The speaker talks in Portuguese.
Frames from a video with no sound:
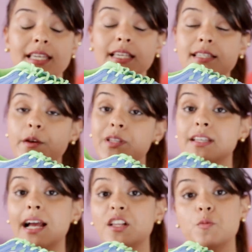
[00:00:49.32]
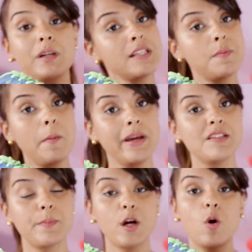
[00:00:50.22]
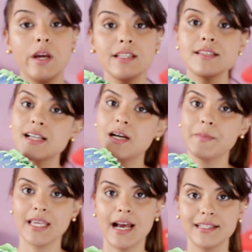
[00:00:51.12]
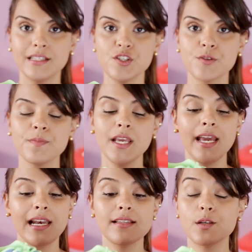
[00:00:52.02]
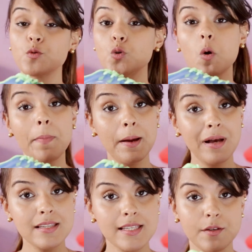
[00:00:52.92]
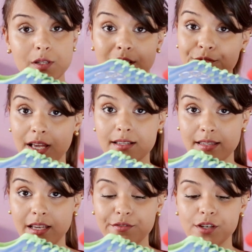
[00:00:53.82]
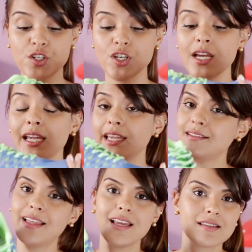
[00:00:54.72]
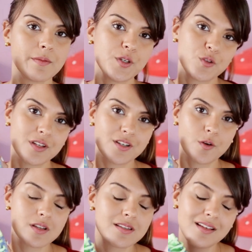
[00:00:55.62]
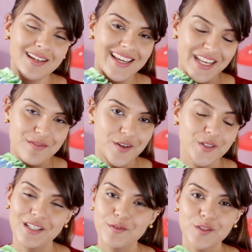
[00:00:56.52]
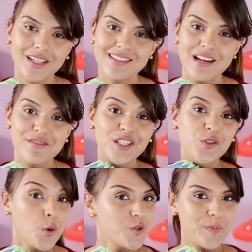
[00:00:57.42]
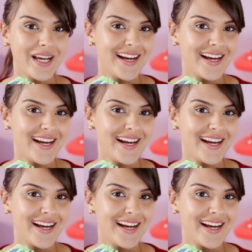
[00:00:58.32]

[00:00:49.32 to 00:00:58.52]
que são indicados principalmente para corridas e caminhadas. Eles são super macios e flexíveis e tem essa mistura de cores incrível que dá vontade de levar todos para